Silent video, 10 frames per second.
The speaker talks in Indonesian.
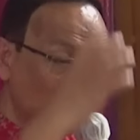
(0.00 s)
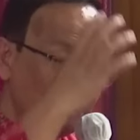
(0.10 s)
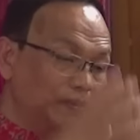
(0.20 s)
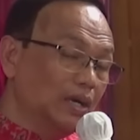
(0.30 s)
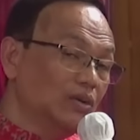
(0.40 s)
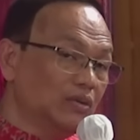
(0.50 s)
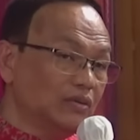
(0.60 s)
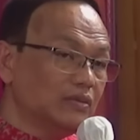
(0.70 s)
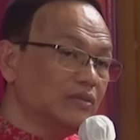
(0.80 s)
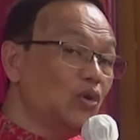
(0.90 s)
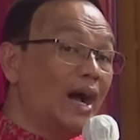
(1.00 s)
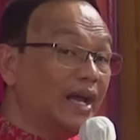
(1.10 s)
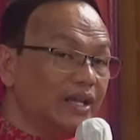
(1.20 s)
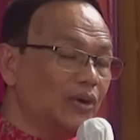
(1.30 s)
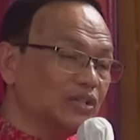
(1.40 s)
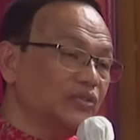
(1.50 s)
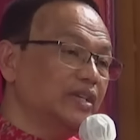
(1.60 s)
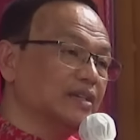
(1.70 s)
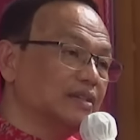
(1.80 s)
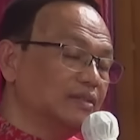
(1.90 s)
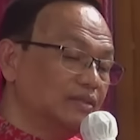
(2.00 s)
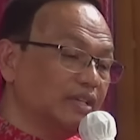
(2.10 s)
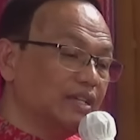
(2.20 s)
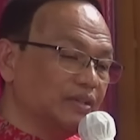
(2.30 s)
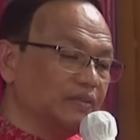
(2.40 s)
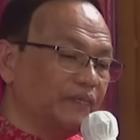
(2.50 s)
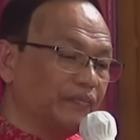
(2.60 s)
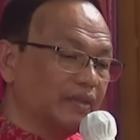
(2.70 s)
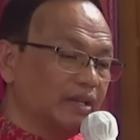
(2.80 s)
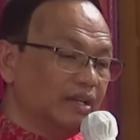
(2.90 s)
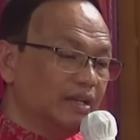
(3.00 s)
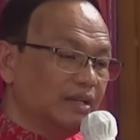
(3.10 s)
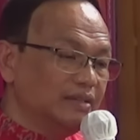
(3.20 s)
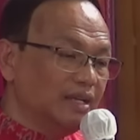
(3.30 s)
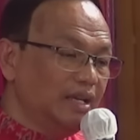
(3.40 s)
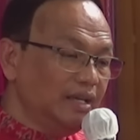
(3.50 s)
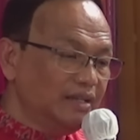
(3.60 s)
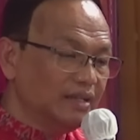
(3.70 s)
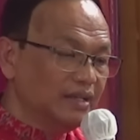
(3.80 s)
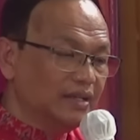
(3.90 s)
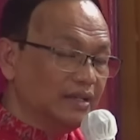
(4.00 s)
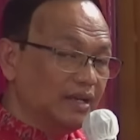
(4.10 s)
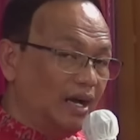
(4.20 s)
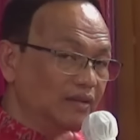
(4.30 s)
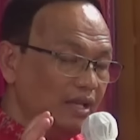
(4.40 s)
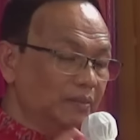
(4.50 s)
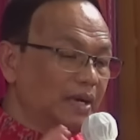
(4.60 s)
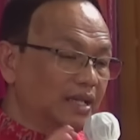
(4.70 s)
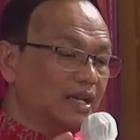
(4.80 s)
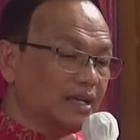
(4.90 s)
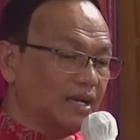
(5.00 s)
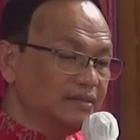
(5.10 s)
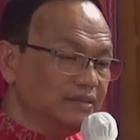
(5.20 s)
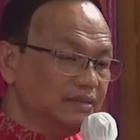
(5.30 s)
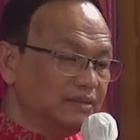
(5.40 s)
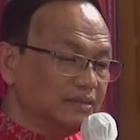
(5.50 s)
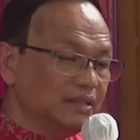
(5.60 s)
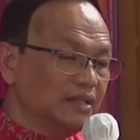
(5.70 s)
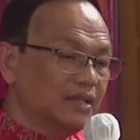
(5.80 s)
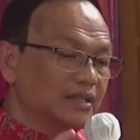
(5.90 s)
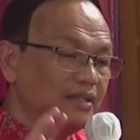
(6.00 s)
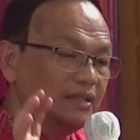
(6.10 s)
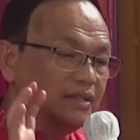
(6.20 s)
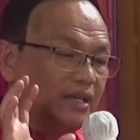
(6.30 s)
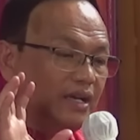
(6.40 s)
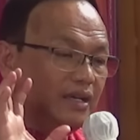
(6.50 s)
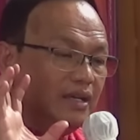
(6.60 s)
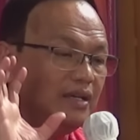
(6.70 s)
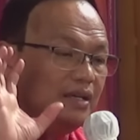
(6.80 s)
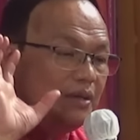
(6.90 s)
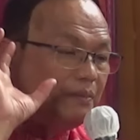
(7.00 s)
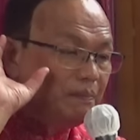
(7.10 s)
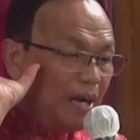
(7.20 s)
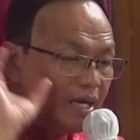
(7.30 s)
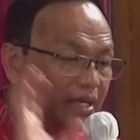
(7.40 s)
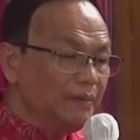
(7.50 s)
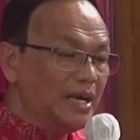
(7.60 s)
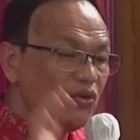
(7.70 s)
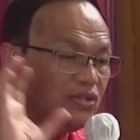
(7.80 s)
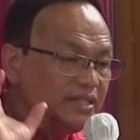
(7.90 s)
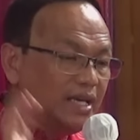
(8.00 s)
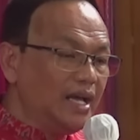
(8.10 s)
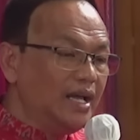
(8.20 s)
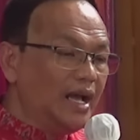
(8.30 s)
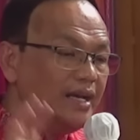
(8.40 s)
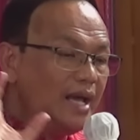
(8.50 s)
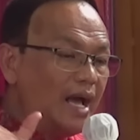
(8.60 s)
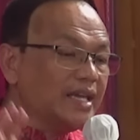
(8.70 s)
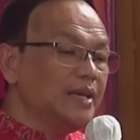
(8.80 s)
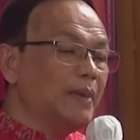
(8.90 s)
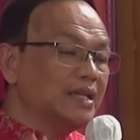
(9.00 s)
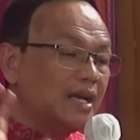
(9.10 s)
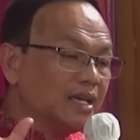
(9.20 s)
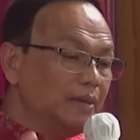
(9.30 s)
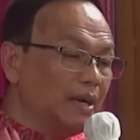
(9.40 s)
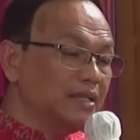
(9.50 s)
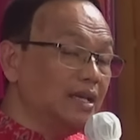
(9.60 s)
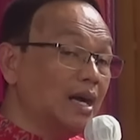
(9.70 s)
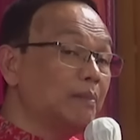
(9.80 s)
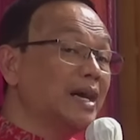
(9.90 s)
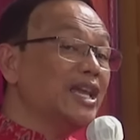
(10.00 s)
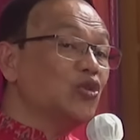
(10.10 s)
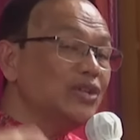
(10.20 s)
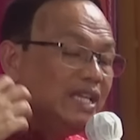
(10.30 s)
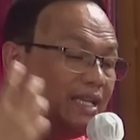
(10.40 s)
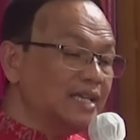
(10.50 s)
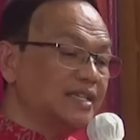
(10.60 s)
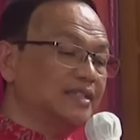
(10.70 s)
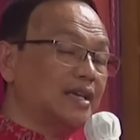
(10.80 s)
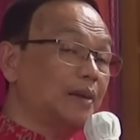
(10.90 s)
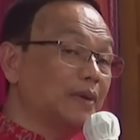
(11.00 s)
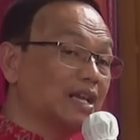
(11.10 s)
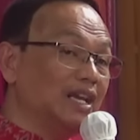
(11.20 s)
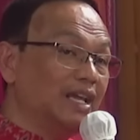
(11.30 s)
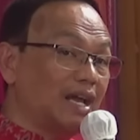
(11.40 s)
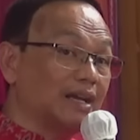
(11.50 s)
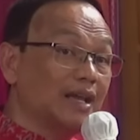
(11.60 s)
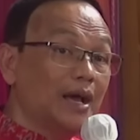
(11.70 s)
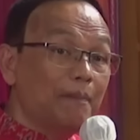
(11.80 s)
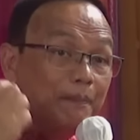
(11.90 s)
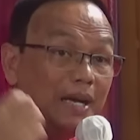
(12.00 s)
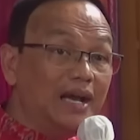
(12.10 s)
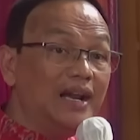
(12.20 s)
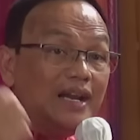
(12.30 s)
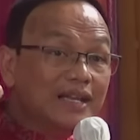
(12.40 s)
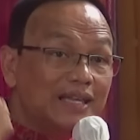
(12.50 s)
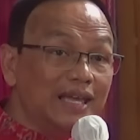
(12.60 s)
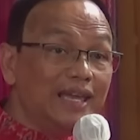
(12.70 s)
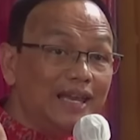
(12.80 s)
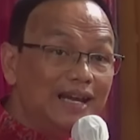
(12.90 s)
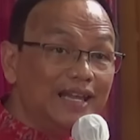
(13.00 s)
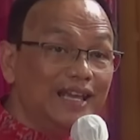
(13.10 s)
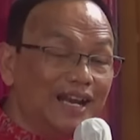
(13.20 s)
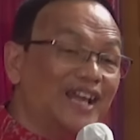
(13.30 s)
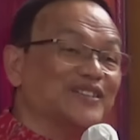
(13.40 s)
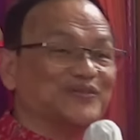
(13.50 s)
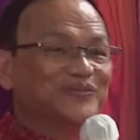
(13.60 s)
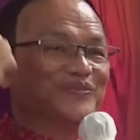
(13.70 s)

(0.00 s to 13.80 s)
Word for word: Perlu dua hari waktunya untuk itu. Jadi Allah mengatakan ya, bagi manusia ada akibat-akibat yang mengikutinya secara bergiliran. Bergiliran.